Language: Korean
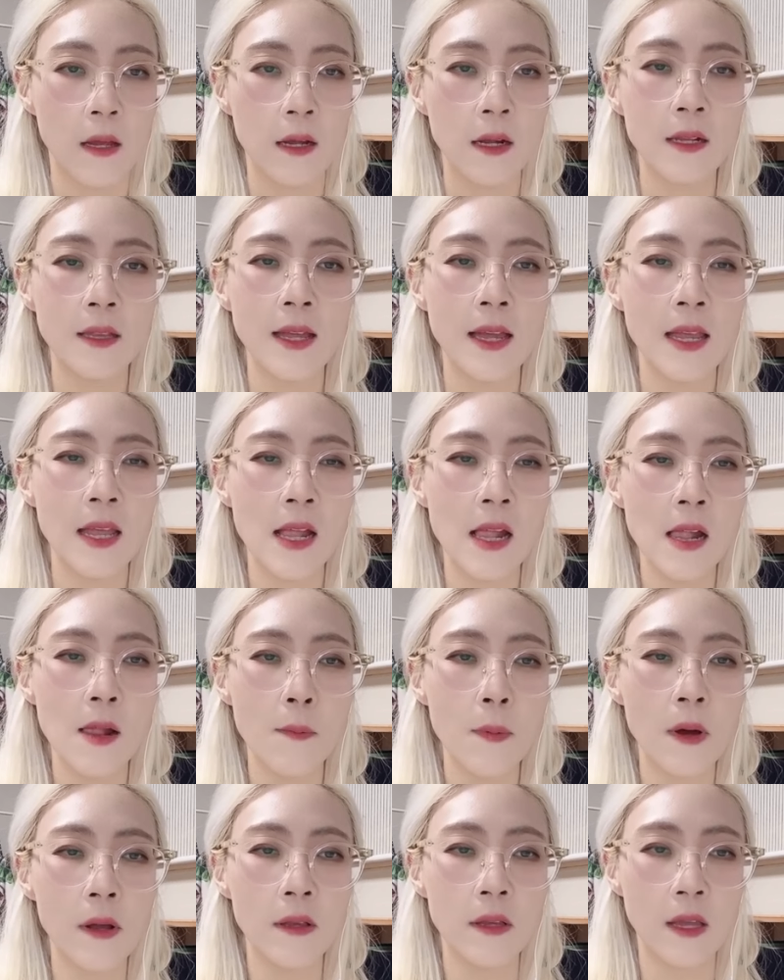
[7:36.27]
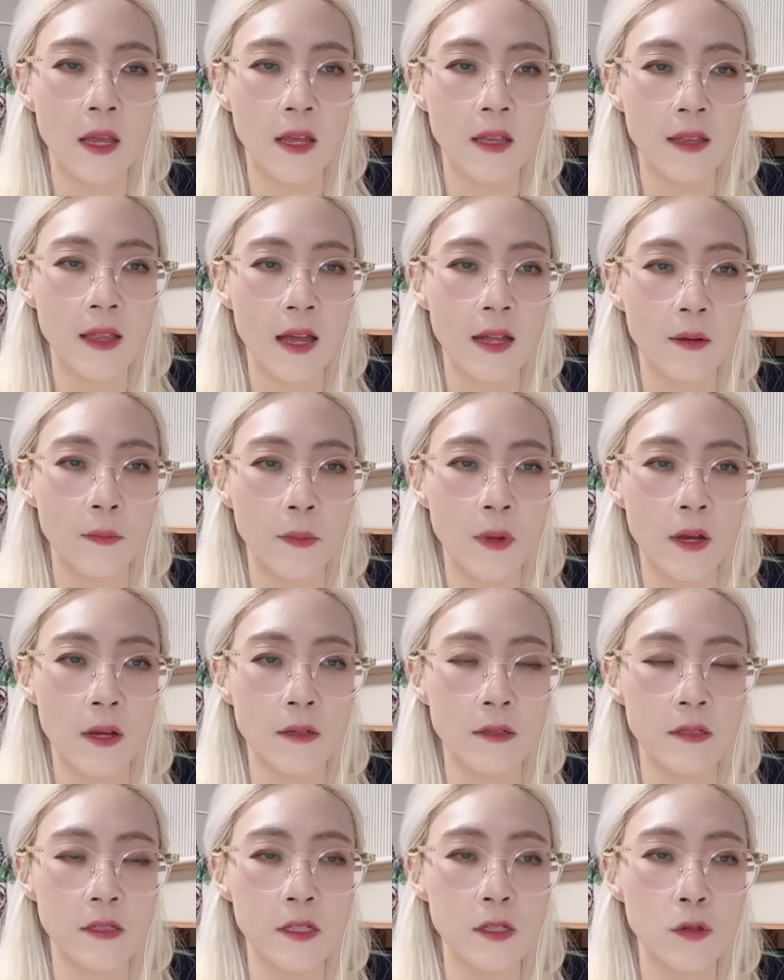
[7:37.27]
일단 1번 예에
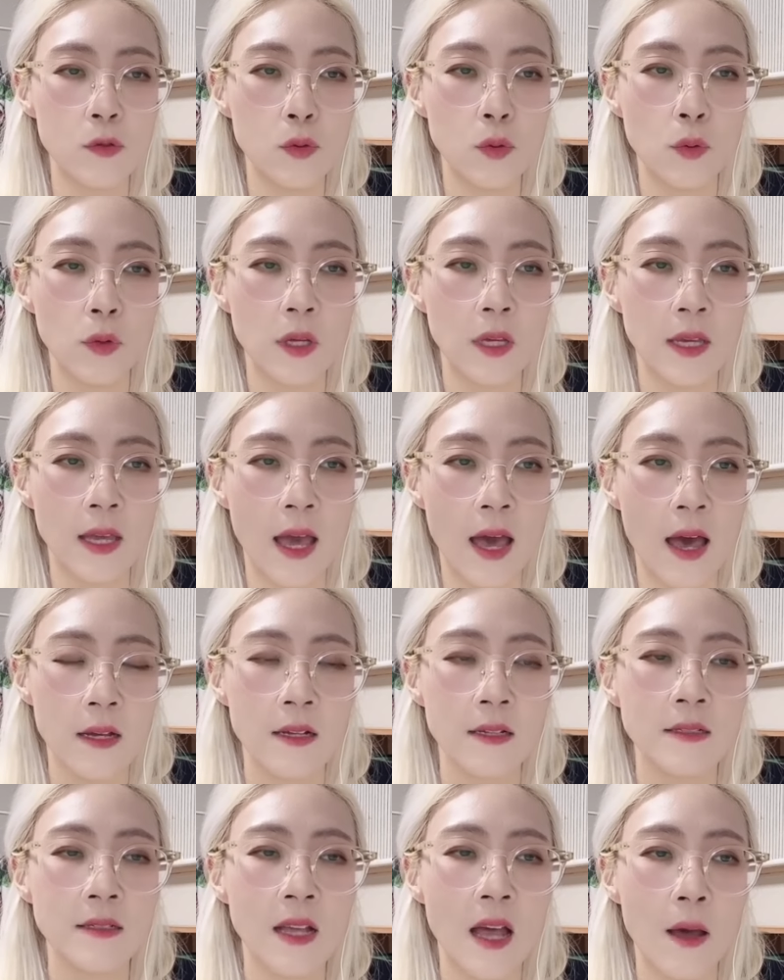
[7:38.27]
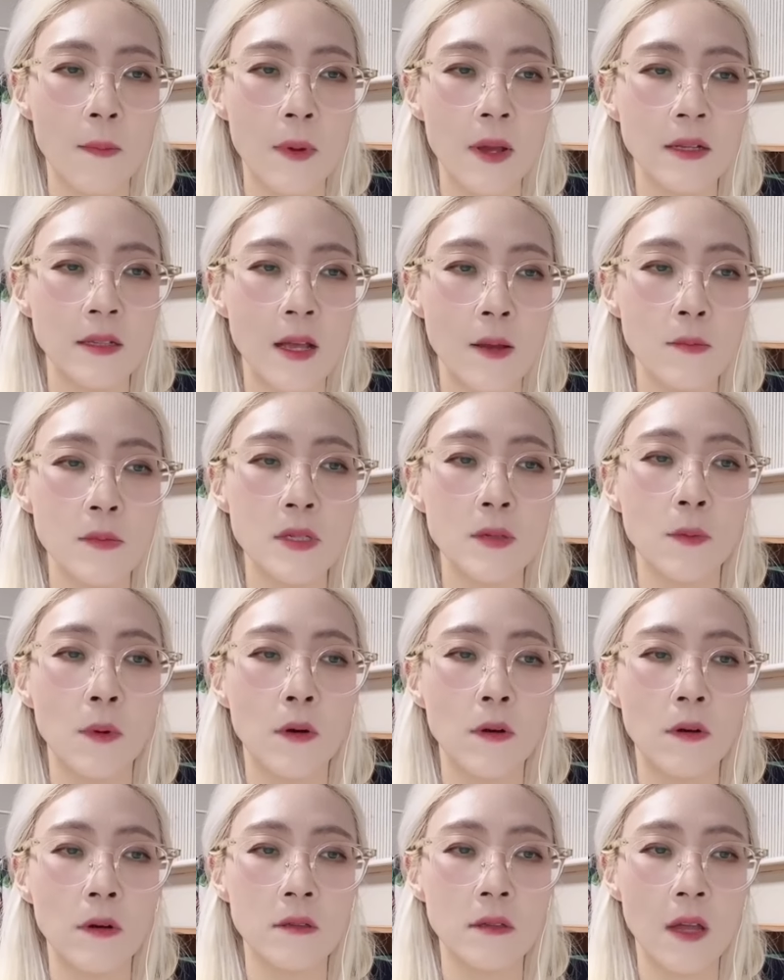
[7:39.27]
따르면 시총이 약
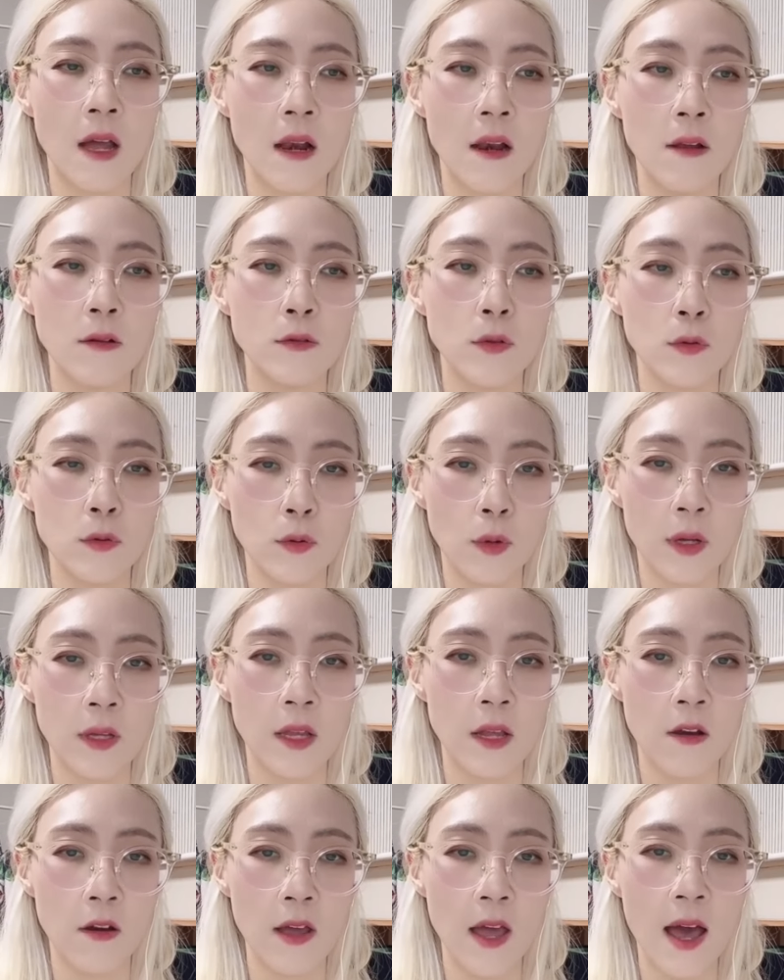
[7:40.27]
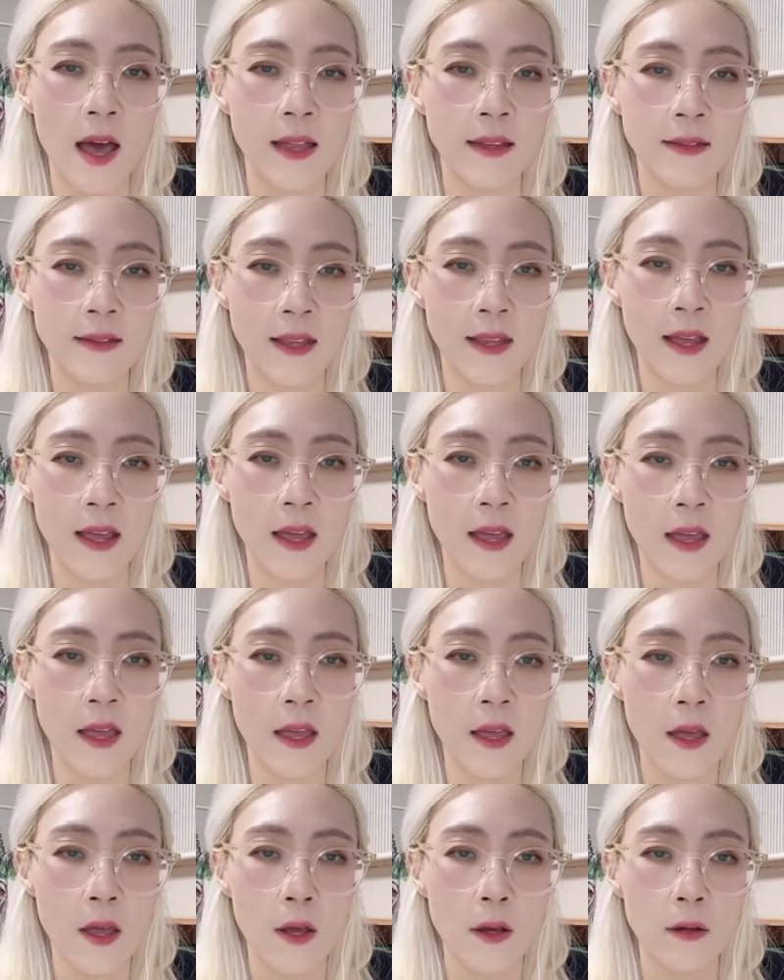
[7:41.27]
430억 달러 정도가 되어야
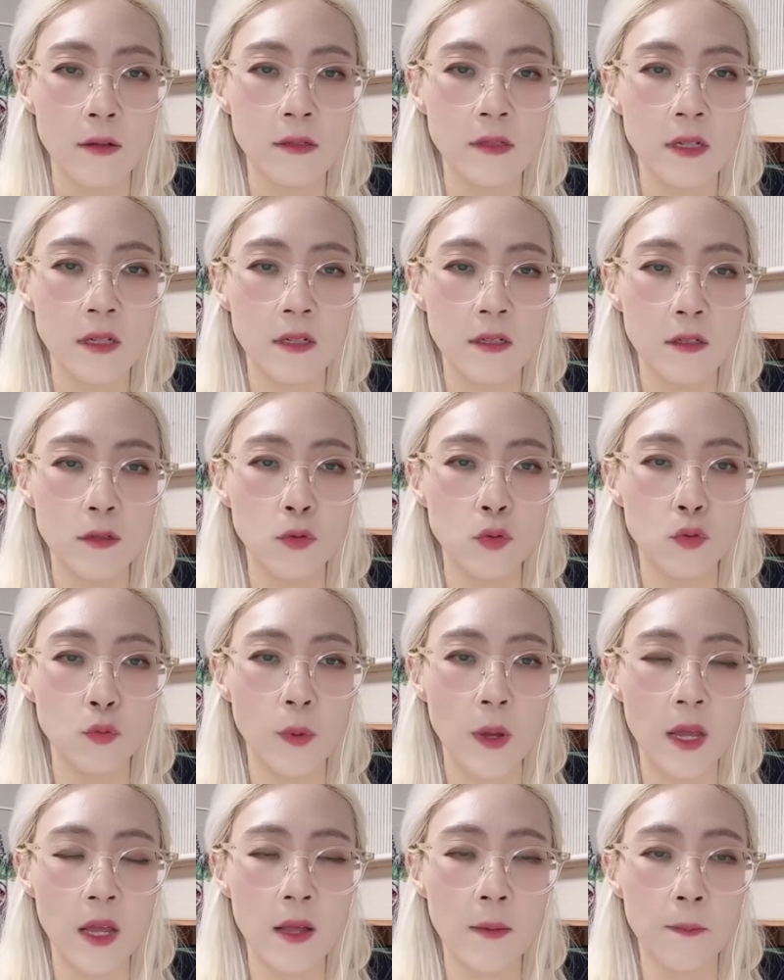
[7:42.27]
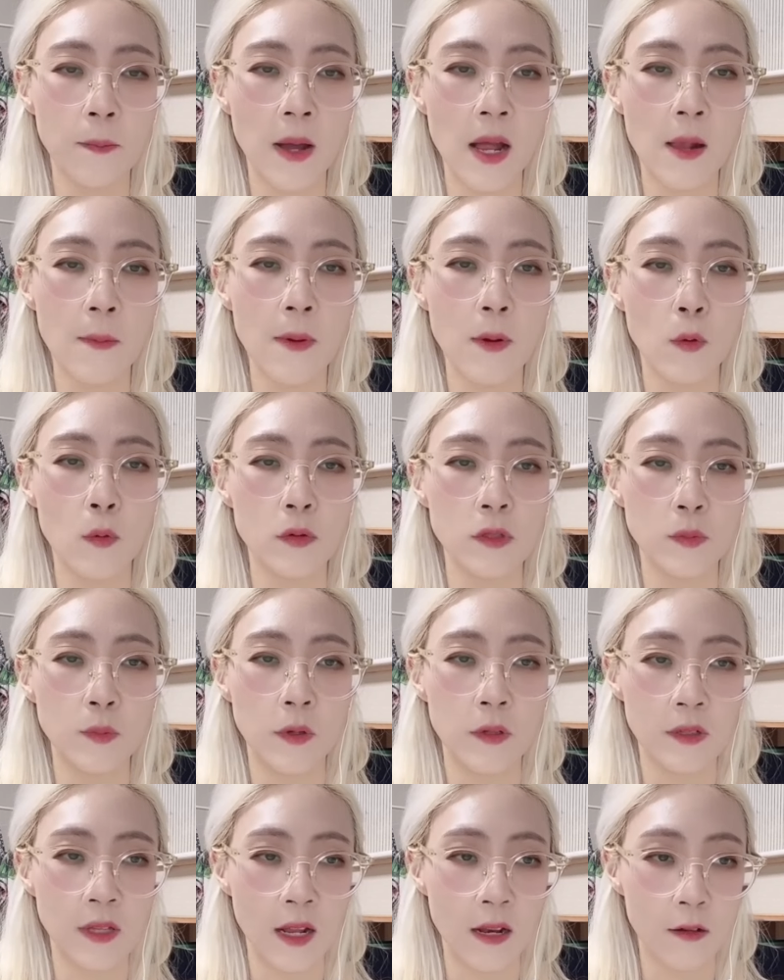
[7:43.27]
하는데 현재 그 두 배인
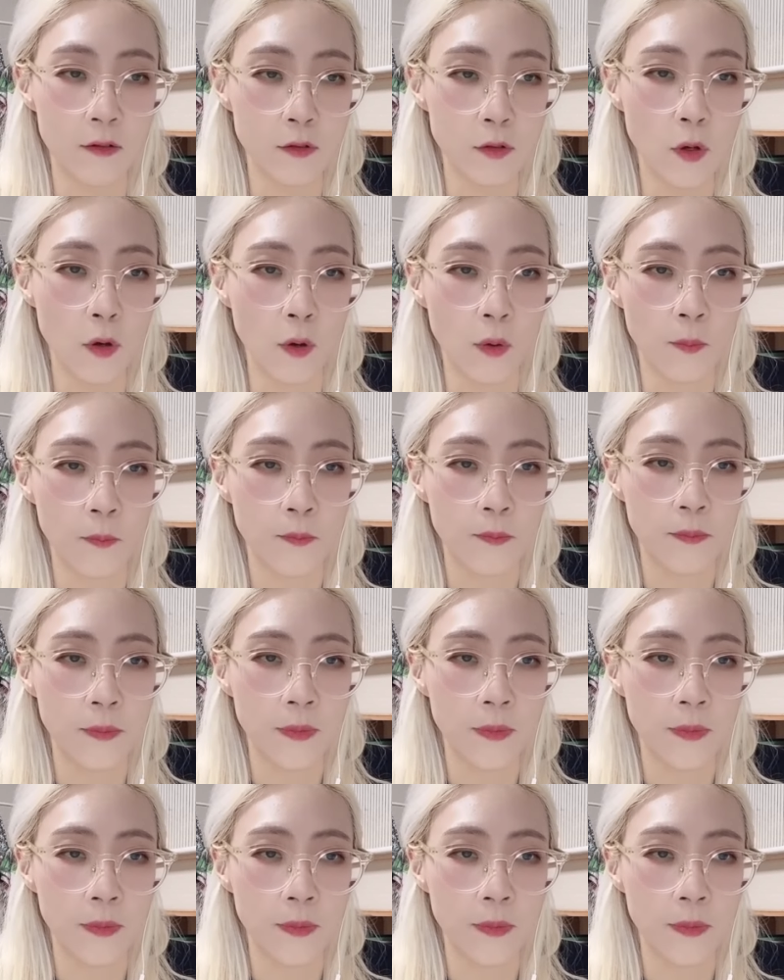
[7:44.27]
850억 달러죠.